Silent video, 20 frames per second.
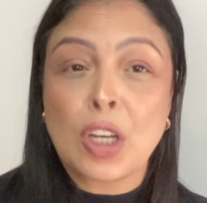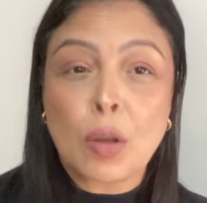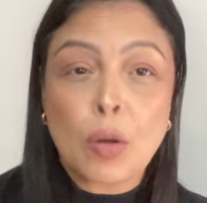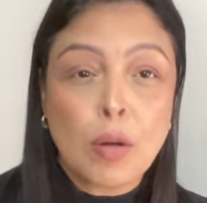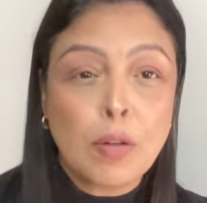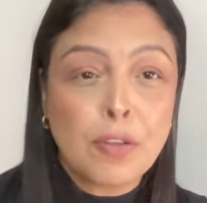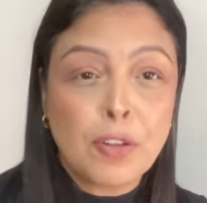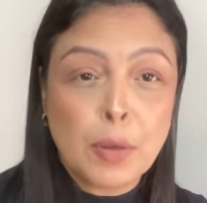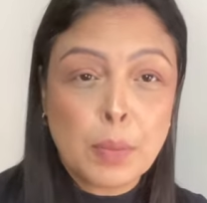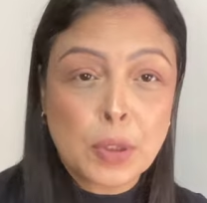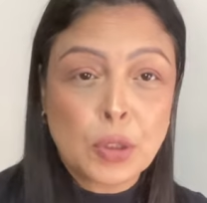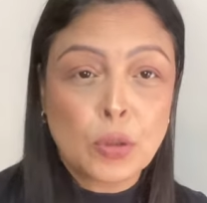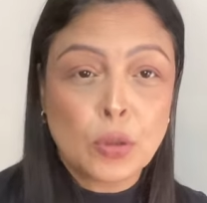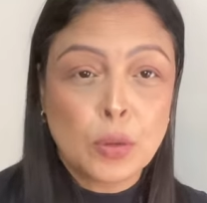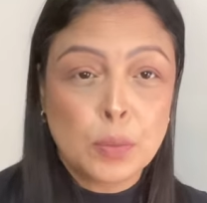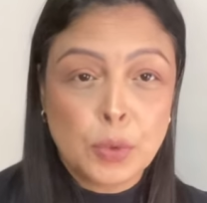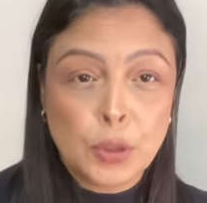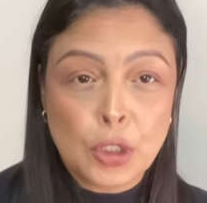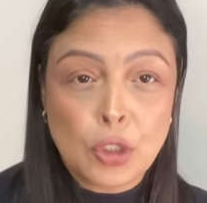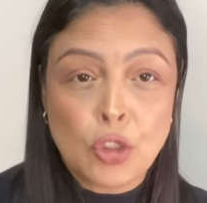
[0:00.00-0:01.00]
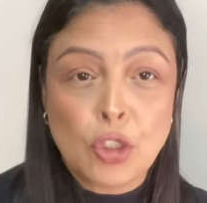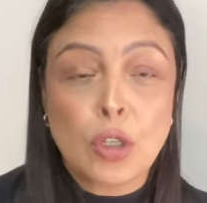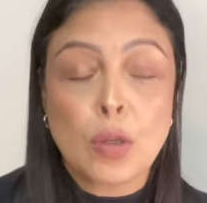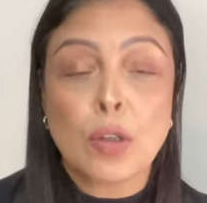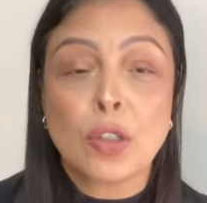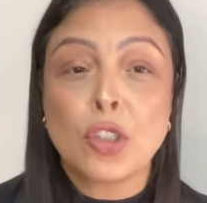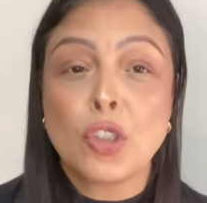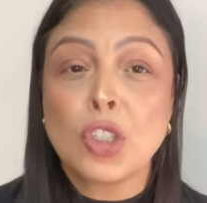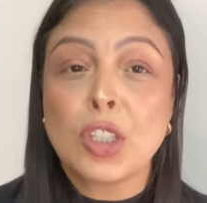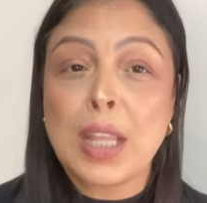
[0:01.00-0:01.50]
confirma tudo bonitinho,
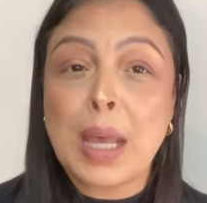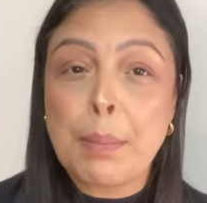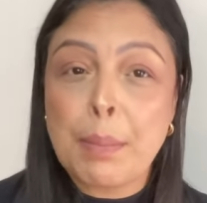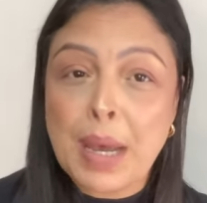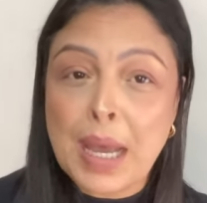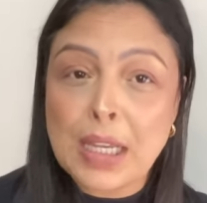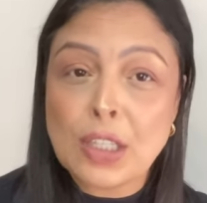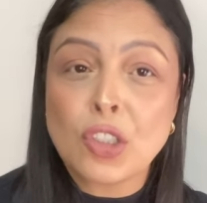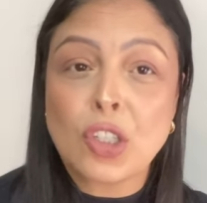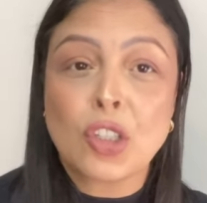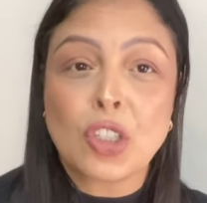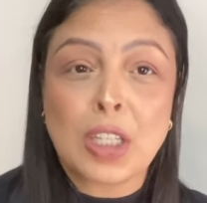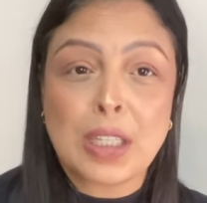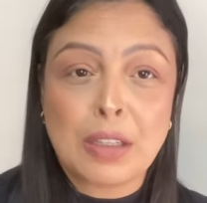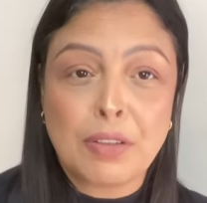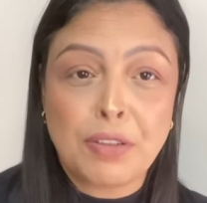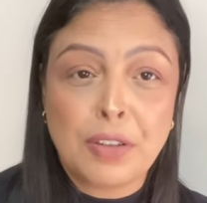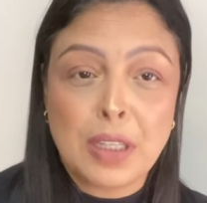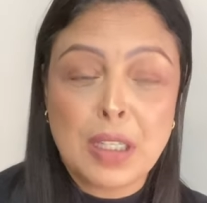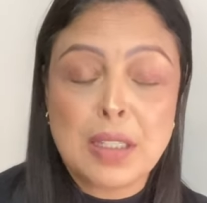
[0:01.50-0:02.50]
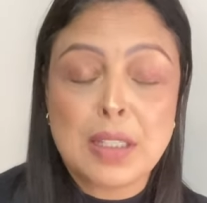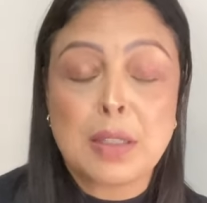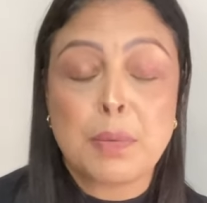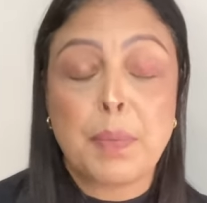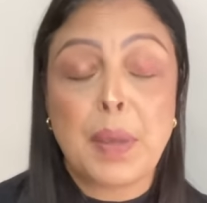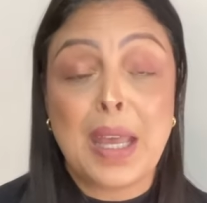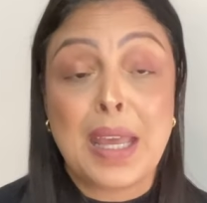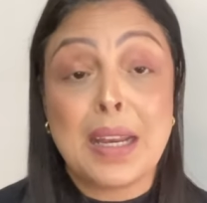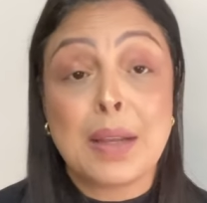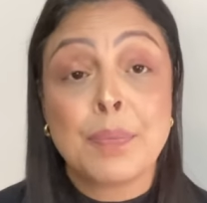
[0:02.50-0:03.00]
a gente dá baixa já na fila de
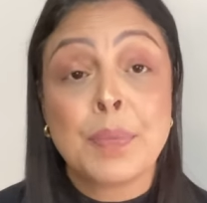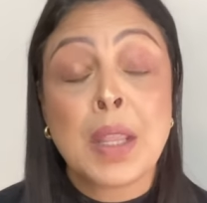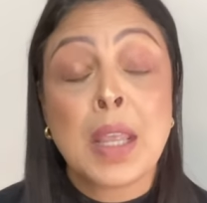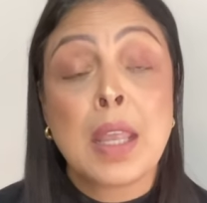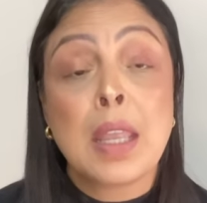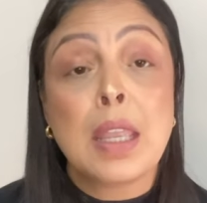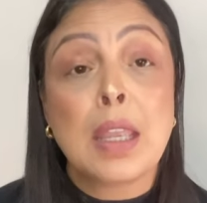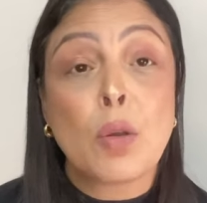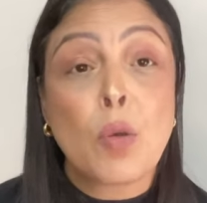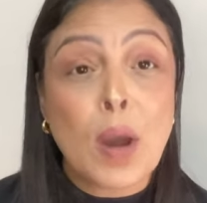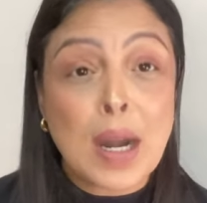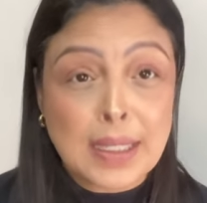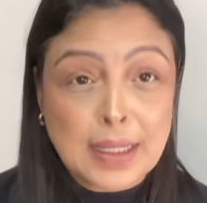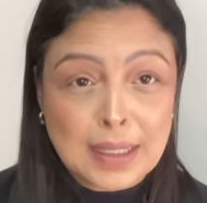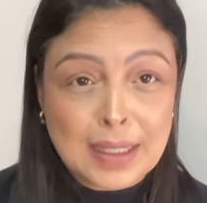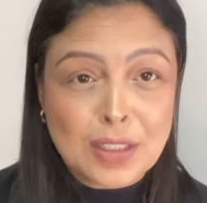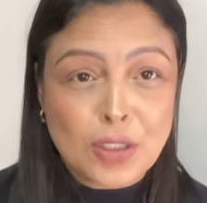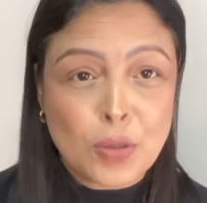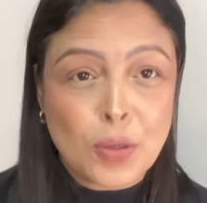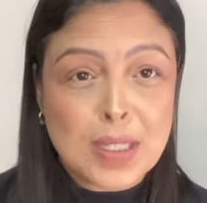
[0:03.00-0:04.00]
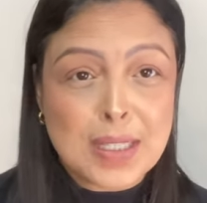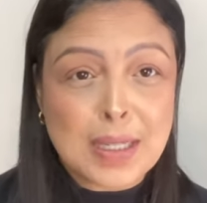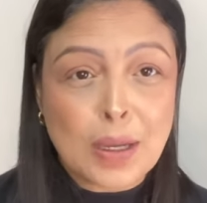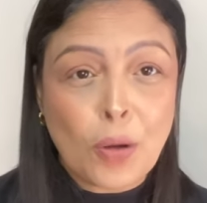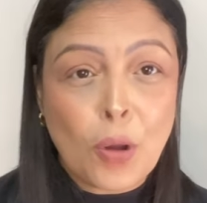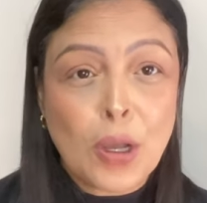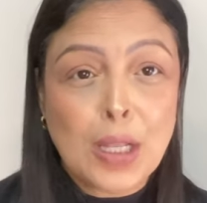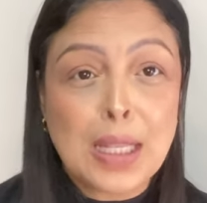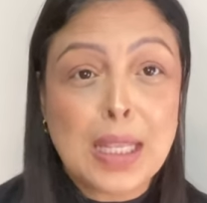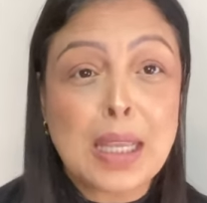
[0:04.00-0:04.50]
espera e guarda na sua
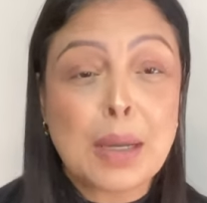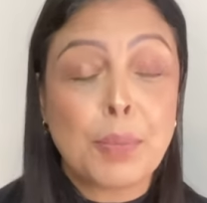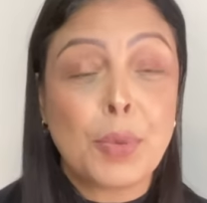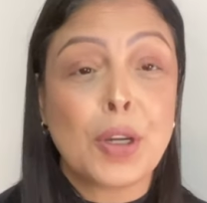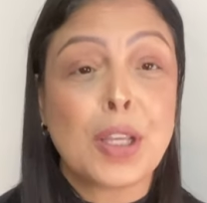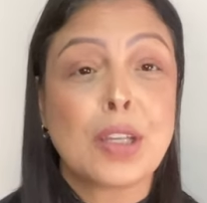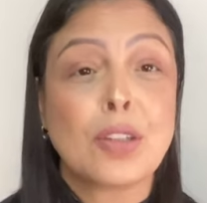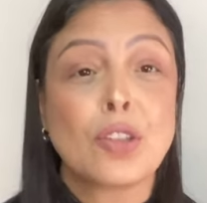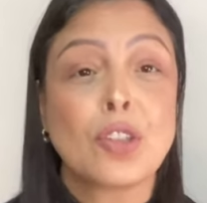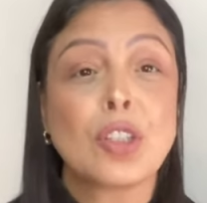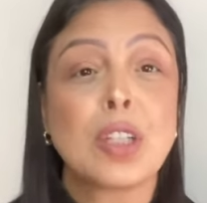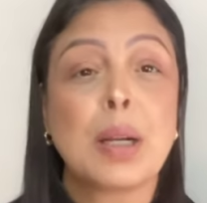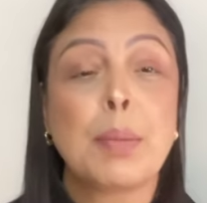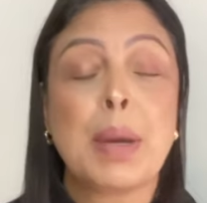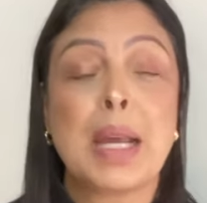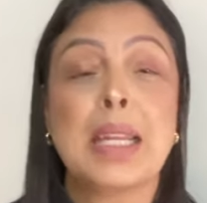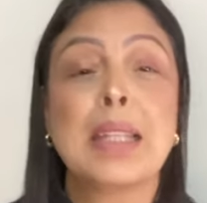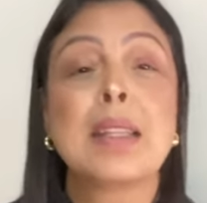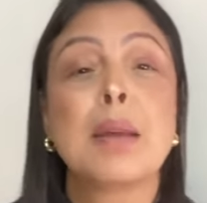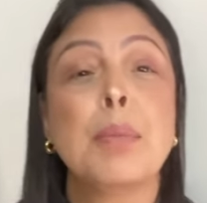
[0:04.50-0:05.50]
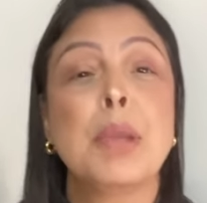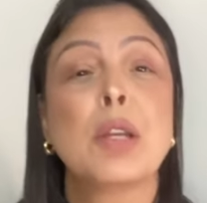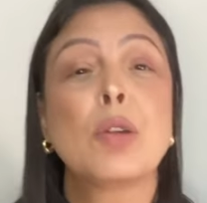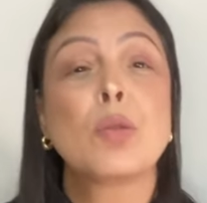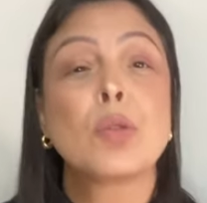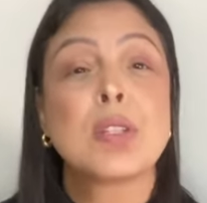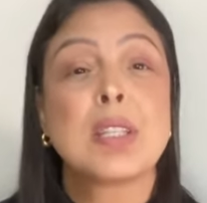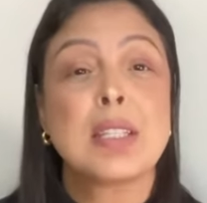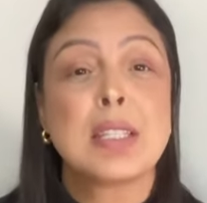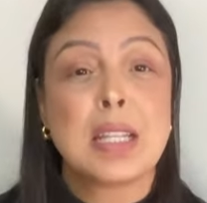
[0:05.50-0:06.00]
sacolinha, porque a gente trabalha também
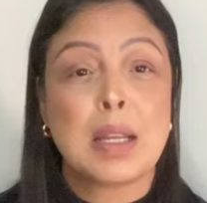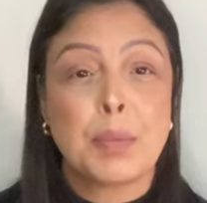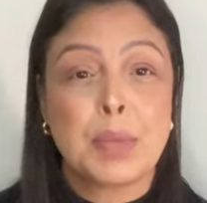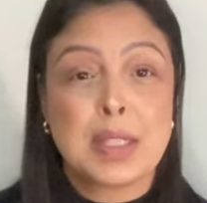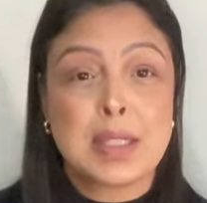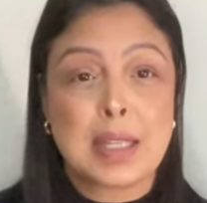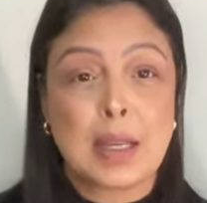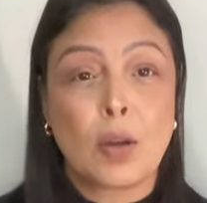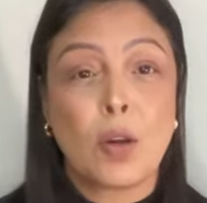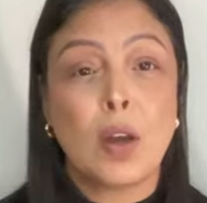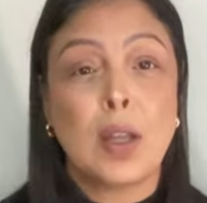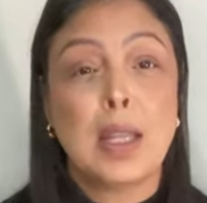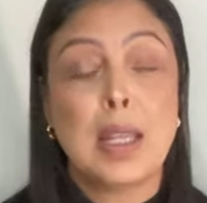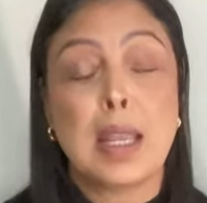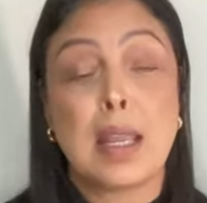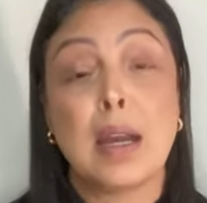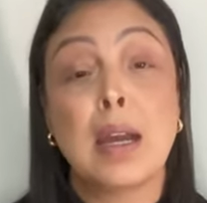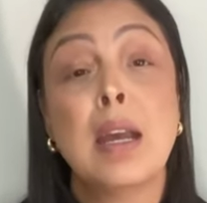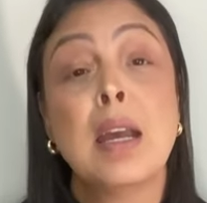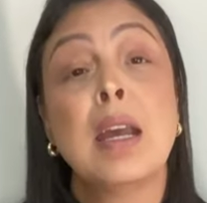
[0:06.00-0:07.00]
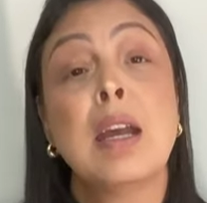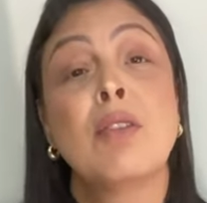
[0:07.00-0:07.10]
com sistema de sacolinha.